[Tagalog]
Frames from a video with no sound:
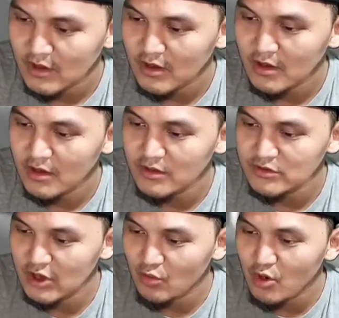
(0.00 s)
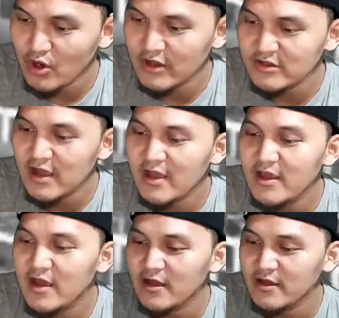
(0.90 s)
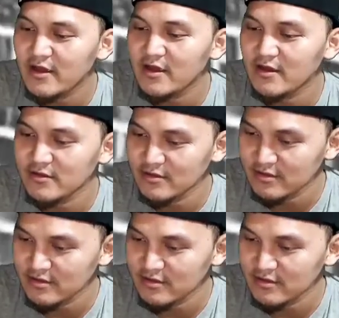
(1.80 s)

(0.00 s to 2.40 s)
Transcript: uh, Jawo Andaya, yan.